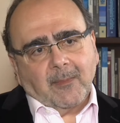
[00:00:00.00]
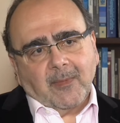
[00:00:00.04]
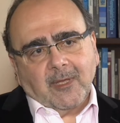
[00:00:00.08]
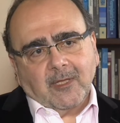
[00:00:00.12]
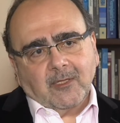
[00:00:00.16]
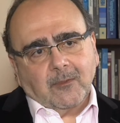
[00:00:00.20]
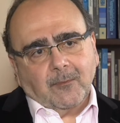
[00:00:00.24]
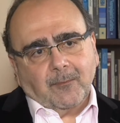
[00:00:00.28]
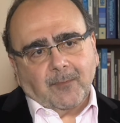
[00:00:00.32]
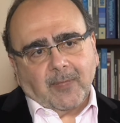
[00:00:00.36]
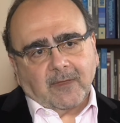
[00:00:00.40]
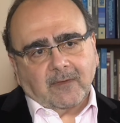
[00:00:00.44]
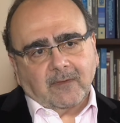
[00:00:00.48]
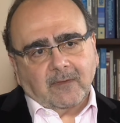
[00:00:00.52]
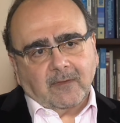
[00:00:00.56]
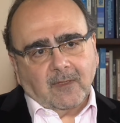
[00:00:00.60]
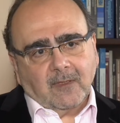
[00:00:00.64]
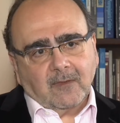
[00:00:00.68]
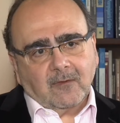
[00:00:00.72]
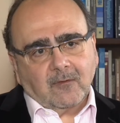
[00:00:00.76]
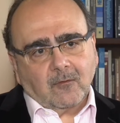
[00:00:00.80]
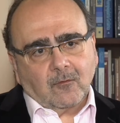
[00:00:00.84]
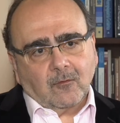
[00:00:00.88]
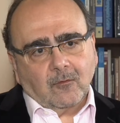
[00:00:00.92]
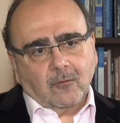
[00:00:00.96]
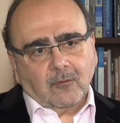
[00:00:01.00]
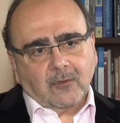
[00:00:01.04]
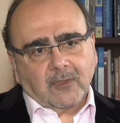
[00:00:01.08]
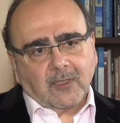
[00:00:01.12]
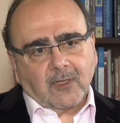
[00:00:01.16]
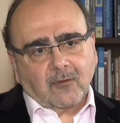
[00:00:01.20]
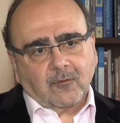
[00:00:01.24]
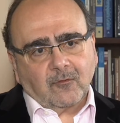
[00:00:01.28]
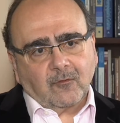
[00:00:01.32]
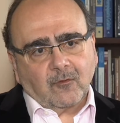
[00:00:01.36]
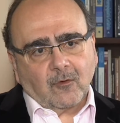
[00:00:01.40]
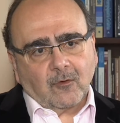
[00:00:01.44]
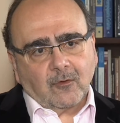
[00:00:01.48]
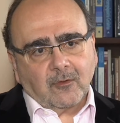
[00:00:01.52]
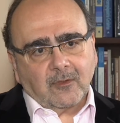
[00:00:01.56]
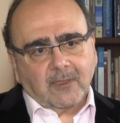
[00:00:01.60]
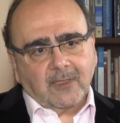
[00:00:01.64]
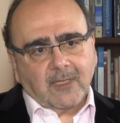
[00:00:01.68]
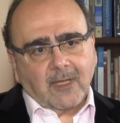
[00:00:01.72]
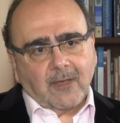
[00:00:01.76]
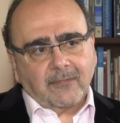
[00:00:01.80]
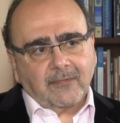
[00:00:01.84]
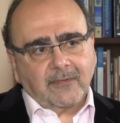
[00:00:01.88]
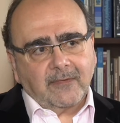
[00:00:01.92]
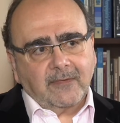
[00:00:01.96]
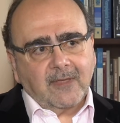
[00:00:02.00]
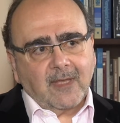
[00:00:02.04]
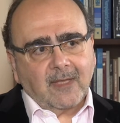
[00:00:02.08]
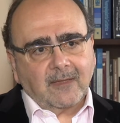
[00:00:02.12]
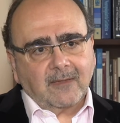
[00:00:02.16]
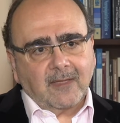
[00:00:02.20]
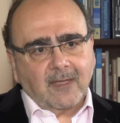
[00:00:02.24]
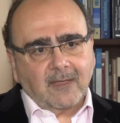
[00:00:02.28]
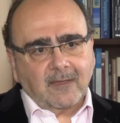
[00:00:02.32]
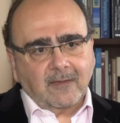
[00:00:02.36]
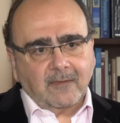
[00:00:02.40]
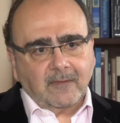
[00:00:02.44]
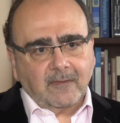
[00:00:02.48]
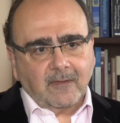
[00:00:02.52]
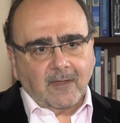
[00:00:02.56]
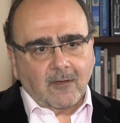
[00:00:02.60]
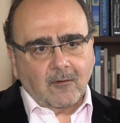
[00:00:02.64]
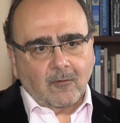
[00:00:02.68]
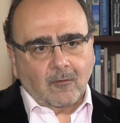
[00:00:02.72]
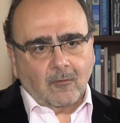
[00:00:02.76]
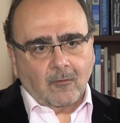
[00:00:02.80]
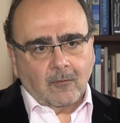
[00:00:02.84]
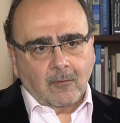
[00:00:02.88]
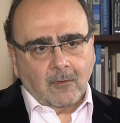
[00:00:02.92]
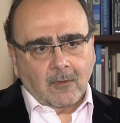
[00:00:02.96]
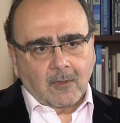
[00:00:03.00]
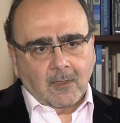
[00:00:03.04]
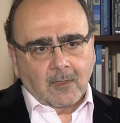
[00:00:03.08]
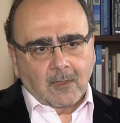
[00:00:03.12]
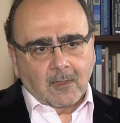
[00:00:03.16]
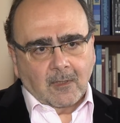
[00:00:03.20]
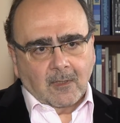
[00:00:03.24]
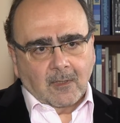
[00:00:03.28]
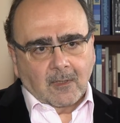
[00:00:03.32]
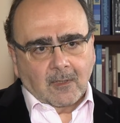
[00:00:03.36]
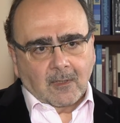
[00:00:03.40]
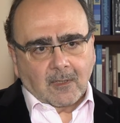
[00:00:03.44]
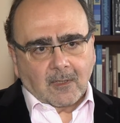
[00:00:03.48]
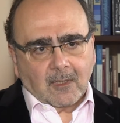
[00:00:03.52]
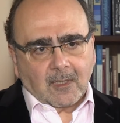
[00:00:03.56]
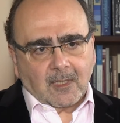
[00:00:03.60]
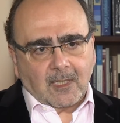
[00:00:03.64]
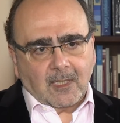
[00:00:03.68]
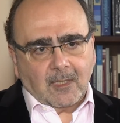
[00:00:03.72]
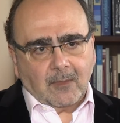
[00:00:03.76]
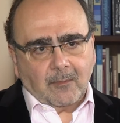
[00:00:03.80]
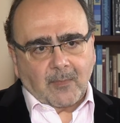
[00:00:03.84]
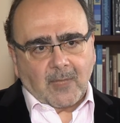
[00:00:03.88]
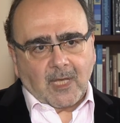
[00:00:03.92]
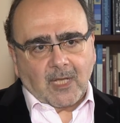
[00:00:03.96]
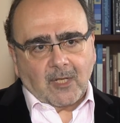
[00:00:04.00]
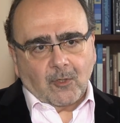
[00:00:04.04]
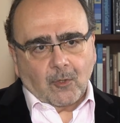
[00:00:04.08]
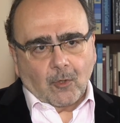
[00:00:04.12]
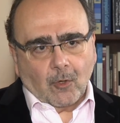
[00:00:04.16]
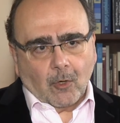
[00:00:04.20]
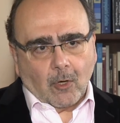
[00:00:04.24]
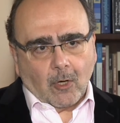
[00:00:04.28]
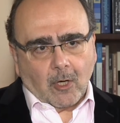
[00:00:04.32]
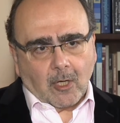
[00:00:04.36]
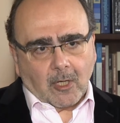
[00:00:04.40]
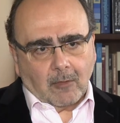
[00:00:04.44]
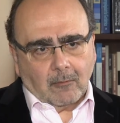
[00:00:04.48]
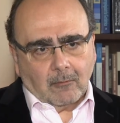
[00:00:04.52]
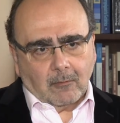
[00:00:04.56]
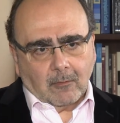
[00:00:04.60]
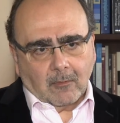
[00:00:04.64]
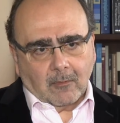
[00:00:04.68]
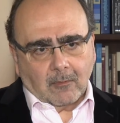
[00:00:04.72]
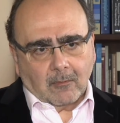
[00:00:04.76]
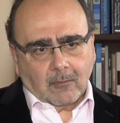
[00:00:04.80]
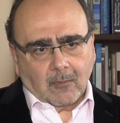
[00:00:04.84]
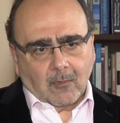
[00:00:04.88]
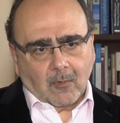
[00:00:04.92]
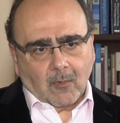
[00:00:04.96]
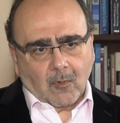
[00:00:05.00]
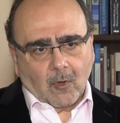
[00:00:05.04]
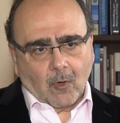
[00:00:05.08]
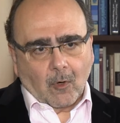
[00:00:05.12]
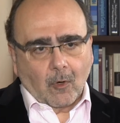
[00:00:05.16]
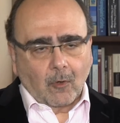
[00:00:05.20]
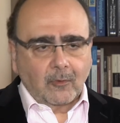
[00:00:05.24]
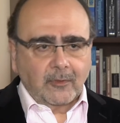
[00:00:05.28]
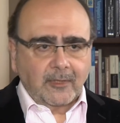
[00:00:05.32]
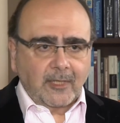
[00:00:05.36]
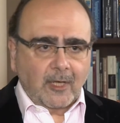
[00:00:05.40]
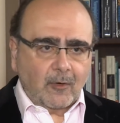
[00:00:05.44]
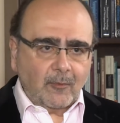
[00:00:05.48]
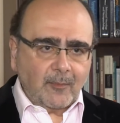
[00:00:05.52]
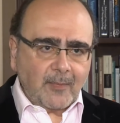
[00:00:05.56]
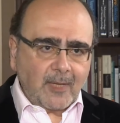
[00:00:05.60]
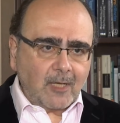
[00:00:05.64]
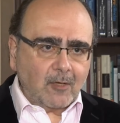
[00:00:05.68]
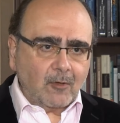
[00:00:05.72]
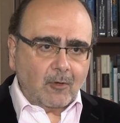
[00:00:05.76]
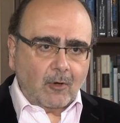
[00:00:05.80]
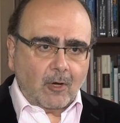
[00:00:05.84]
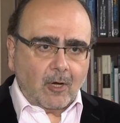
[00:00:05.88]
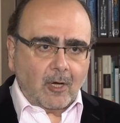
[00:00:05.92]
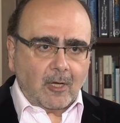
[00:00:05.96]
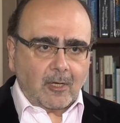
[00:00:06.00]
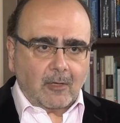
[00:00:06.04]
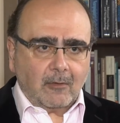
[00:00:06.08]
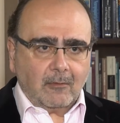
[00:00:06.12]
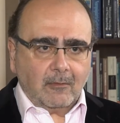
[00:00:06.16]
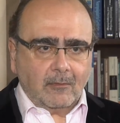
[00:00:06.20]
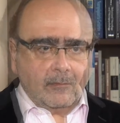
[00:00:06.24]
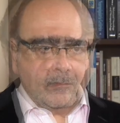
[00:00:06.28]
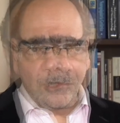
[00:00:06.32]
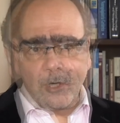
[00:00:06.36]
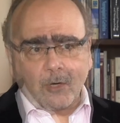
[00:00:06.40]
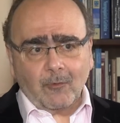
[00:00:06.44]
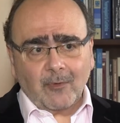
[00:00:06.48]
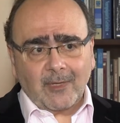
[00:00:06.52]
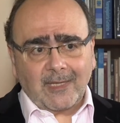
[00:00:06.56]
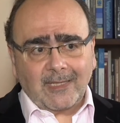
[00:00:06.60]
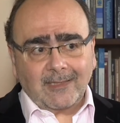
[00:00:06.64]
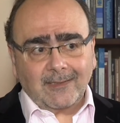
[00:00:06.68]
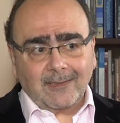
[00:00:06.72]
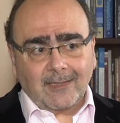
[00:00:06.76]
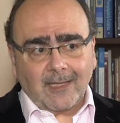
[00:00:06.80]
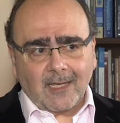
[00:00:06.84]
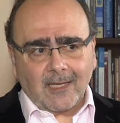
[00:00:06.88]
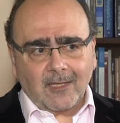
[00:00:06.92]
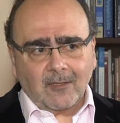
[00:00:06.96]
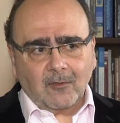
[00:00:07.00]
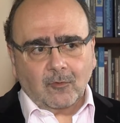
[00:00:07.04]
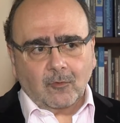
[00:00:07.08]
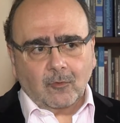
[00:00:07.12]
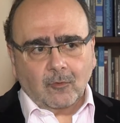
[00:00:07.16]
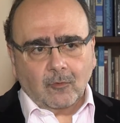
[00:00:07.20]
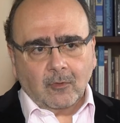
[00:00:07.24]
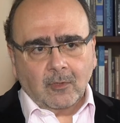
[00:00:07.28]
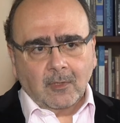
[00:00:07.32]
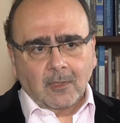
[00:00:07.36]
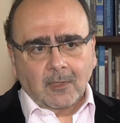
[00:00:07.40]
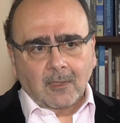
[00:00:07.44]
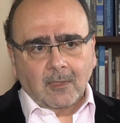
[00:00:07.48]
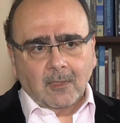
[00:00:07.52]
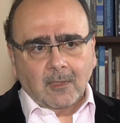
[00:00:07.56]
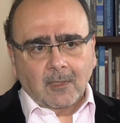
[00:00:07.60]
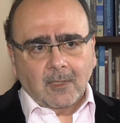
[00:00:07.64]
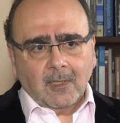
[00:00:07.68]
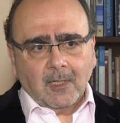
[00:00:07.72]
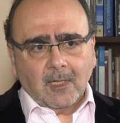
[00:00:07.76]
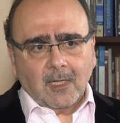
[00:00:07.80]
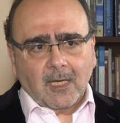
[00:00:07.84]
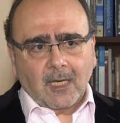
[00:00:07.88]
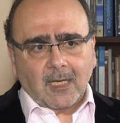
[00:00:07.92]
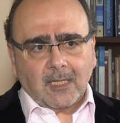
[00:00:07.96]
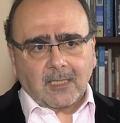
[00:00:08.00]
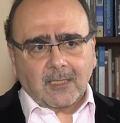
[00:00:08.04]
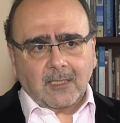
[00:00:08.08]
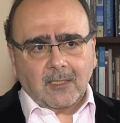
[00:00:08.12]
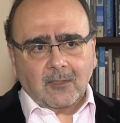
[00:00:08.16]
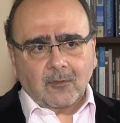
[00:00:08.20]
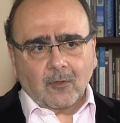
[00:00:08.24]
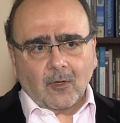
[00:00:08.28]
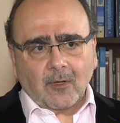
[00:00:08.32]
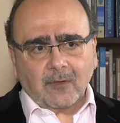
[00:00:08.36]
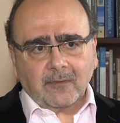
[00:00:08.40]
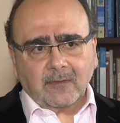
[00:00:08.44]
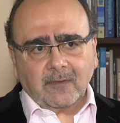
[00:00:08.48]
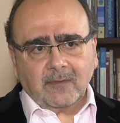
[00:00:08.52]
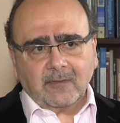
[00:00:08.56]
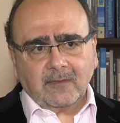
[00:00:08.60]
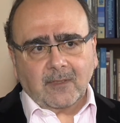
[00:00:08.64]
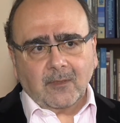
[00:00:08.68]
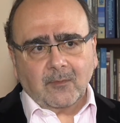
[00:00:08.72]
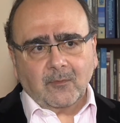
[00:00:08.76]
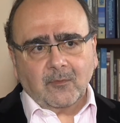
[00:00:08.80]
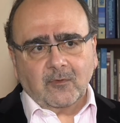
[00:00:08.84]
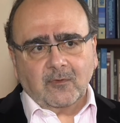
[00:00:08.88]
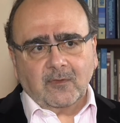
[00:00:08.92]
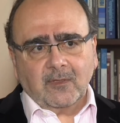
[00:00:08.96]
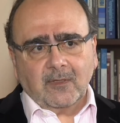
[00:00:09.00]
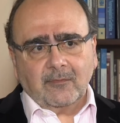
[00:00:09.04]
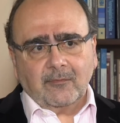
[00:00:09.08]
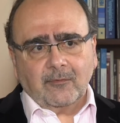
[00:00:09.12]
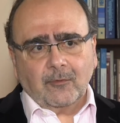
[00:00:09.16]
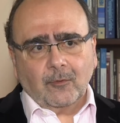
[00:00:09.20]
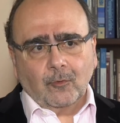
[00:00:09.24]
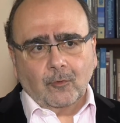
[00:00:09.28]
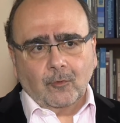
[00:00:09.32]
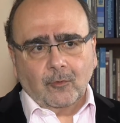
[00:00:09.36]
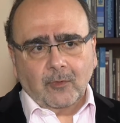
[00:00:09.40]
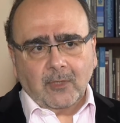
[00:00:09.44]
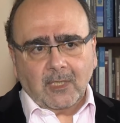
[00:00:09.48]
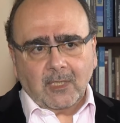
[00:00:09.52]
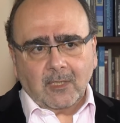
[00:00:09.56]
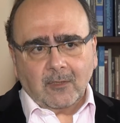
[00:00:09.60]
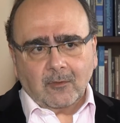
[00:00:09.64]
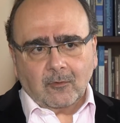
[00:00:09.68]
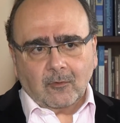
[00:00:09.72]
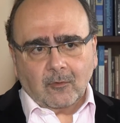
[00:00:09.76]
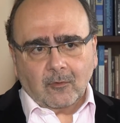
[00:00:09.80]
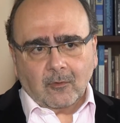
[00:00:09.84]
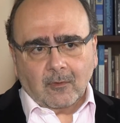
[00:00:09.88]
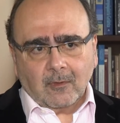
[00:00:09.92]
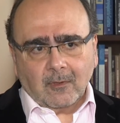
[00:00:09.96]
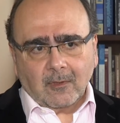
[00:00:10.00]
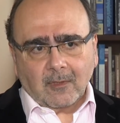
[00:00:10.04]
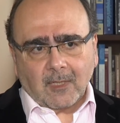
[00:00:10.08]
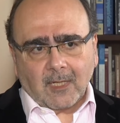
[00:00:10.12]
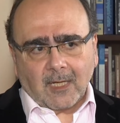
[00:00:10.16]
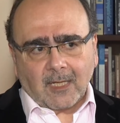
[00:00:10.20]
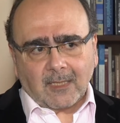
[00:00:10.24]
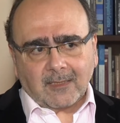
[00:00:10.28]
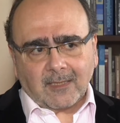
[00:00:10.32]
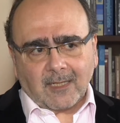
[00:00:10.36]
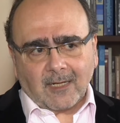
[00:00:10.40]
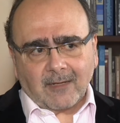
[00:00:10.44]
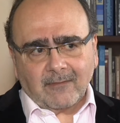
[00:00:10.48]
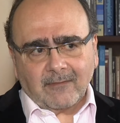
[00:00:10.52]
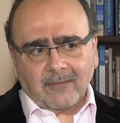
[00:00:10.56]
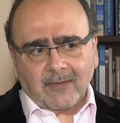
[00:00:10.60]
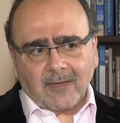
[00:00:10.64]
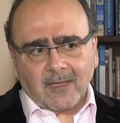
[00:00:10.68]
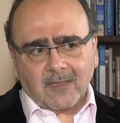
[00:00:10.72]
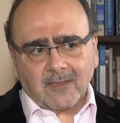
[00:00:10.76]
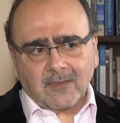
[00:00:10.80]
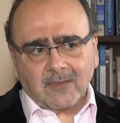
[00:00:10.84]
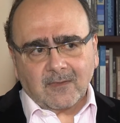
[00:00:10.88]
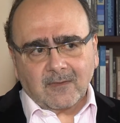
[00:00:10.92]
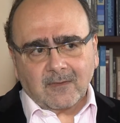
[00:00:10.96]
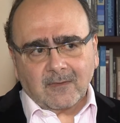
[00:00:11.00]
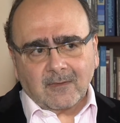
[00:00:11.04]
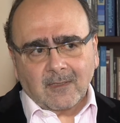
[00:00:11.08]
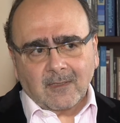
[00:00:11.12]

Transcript: de pacientes com transtorno de déficit de atenção que melhoram ou não melhoram. O que eu entendo é que nós estamos evoluindo através